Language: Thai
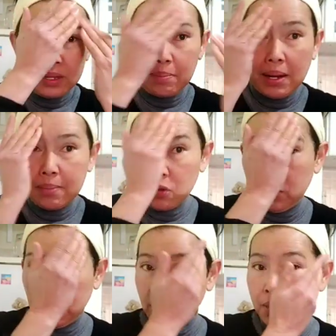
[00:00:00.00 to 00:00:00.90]
สำหรับค
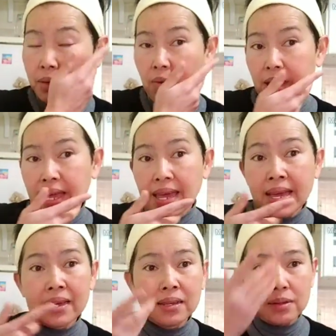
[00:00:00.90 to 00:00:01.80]
นที่ผิวแห้
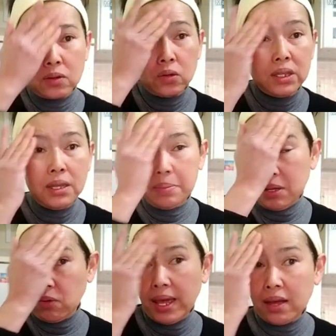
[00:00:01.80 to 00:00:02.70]
งคนที่
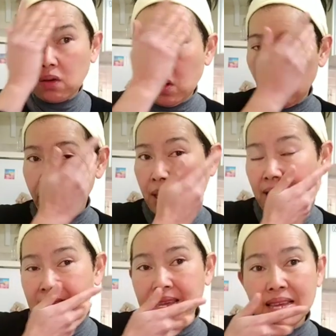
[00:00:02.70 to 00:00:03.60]
ผิวแห้งก็เอาไป
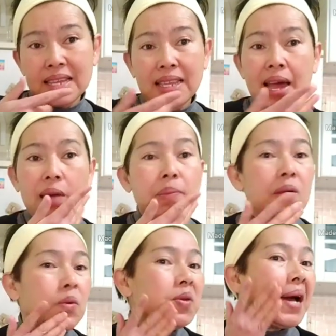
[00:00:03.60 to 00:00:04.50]
ทา
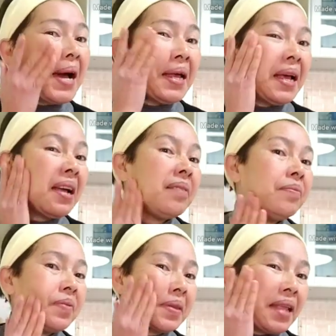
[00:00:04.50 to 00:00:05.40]
ผิวได้ค่ะ
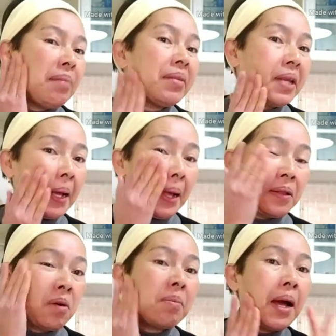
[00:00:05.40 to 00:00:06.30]
ทำสกัด
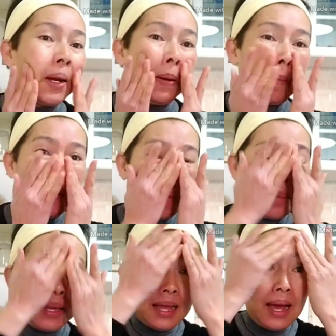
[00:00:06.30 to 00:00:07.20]
ออกมาแล้วก็เอา
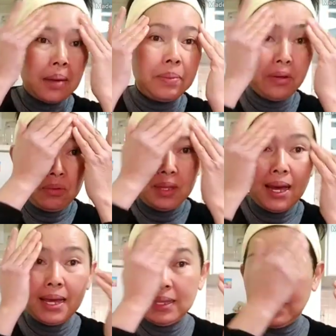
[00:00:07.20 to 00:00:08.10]
ไปทาผิว
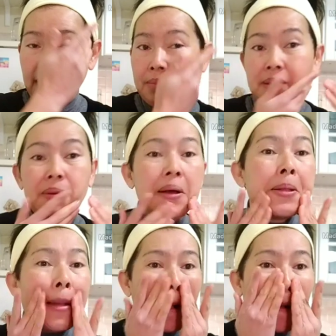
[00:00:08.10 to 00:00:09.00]
ได้นะคะเพื่อ
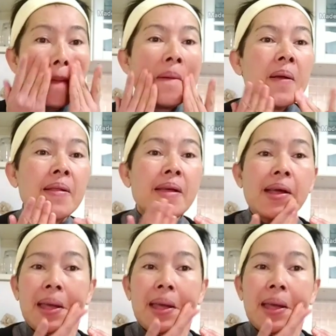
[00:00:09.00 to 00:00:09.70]
นๆนะเนี่ย